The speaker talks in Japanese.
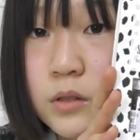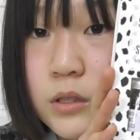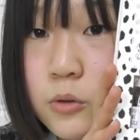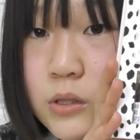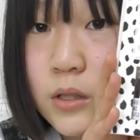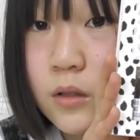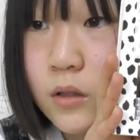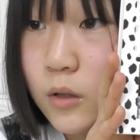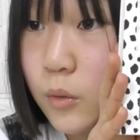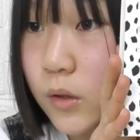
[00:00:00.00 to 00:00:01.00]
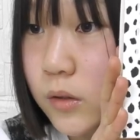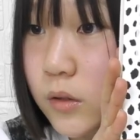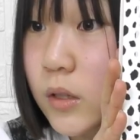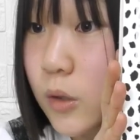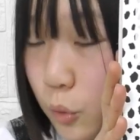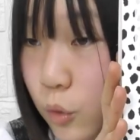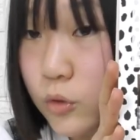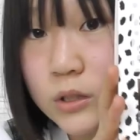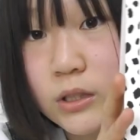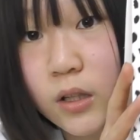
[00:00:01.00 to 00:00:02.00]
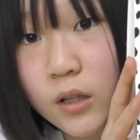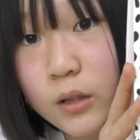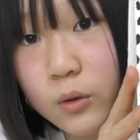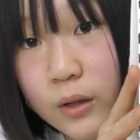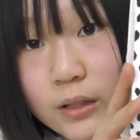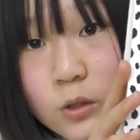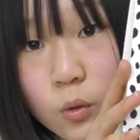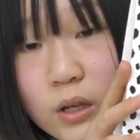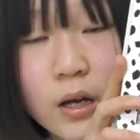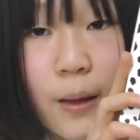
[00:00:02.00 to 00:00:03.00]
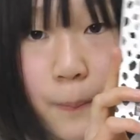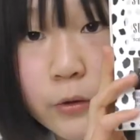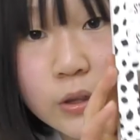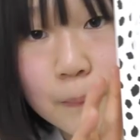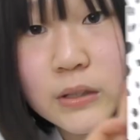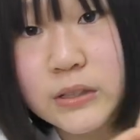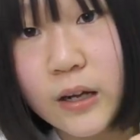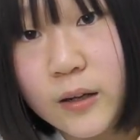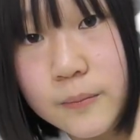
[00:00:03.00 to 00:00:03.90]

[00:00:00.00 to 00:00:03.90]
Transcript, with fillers: 牛年だからか分かんないけど、うん、牛柄のね商品がいっぱい売ってましたそう